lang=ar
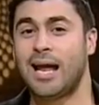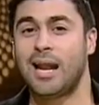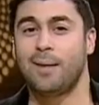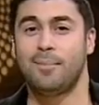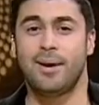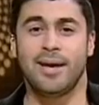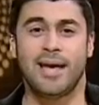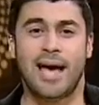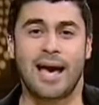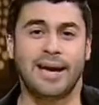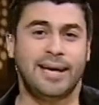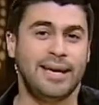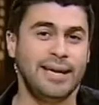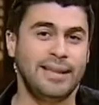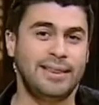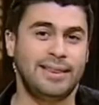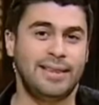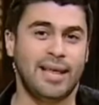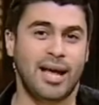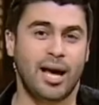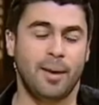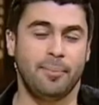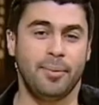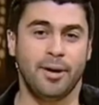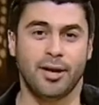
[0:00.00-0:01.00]
العالميه
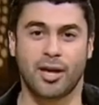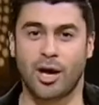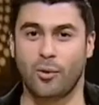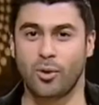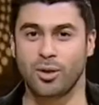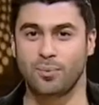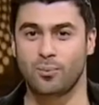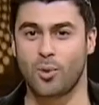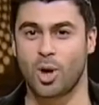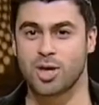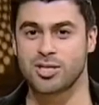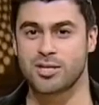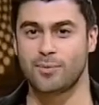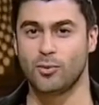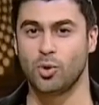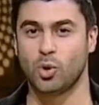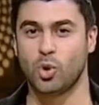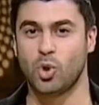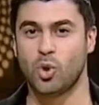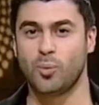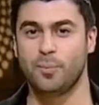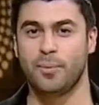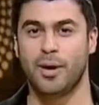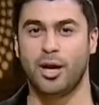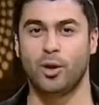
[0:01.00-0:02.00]
اكيد بيراود معظم
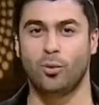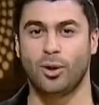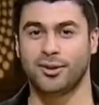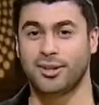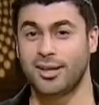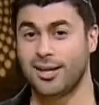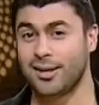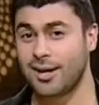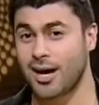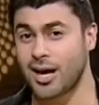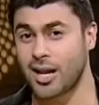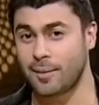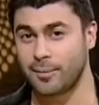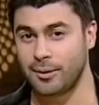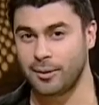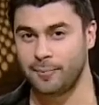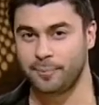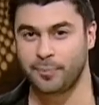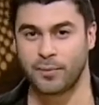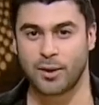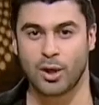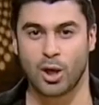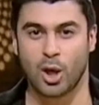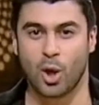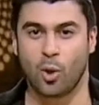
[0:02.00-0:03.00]
نجوم الوطن العربي
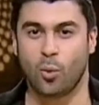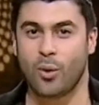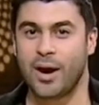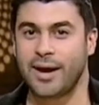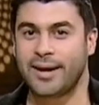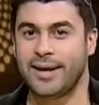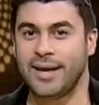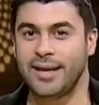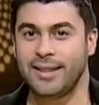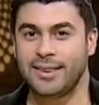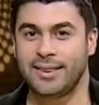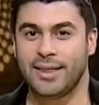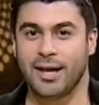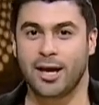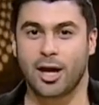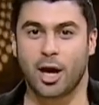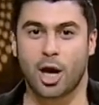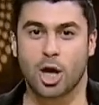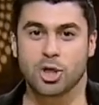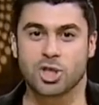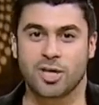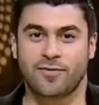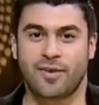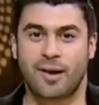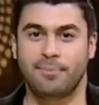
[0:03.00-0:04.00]
واكيد
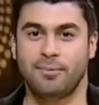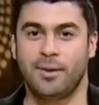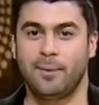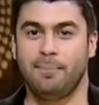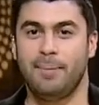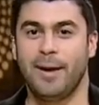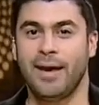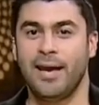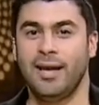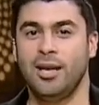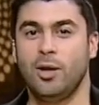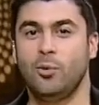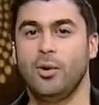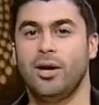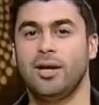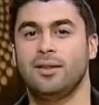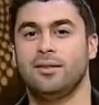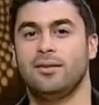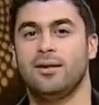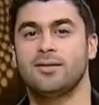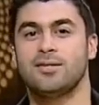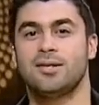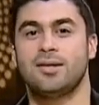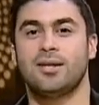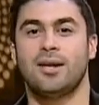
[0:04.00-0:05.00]
اشرف عبد الباقي ليه وجهه
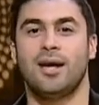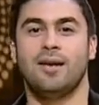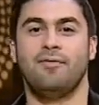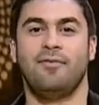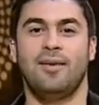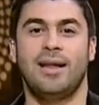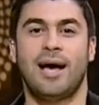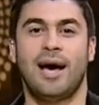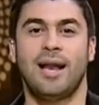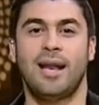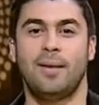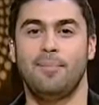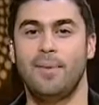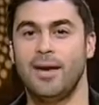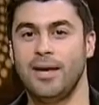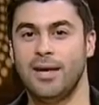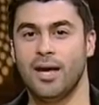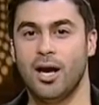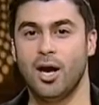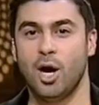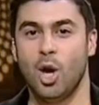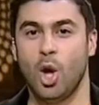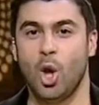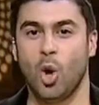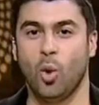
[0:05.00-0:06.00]
نظر في
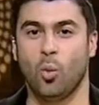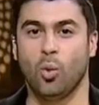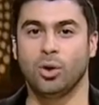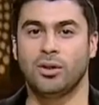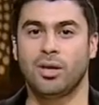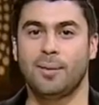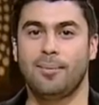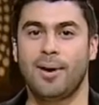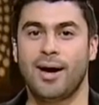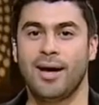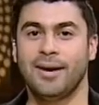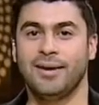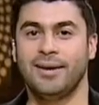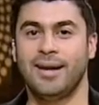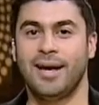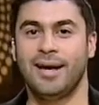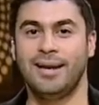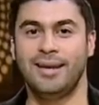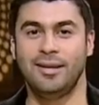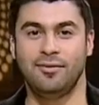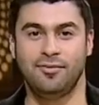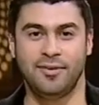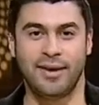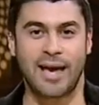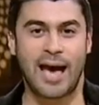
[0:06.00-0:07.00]
العالميه وطبعا
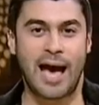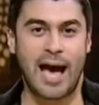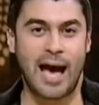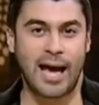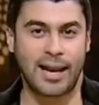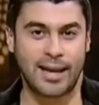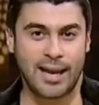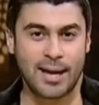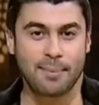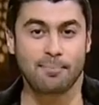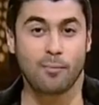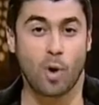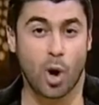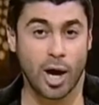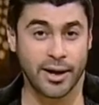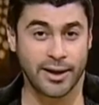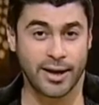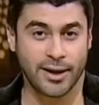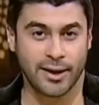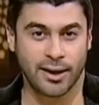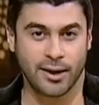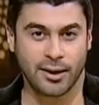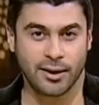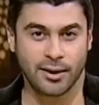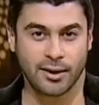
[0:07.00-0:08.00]
ليه فيها احلام
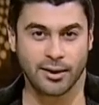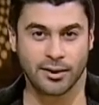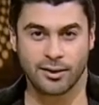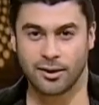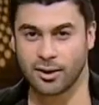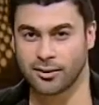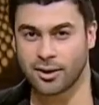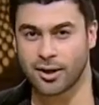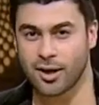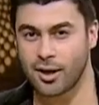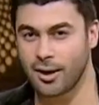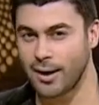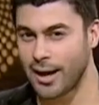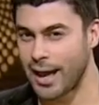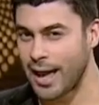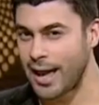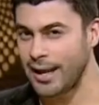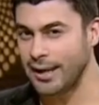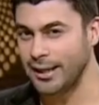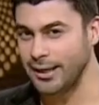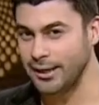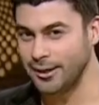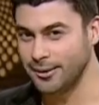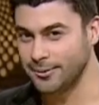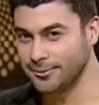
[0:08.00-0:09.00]
معينه يا ترى
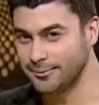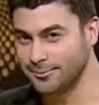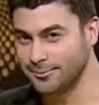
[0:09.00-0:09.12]
قال ايه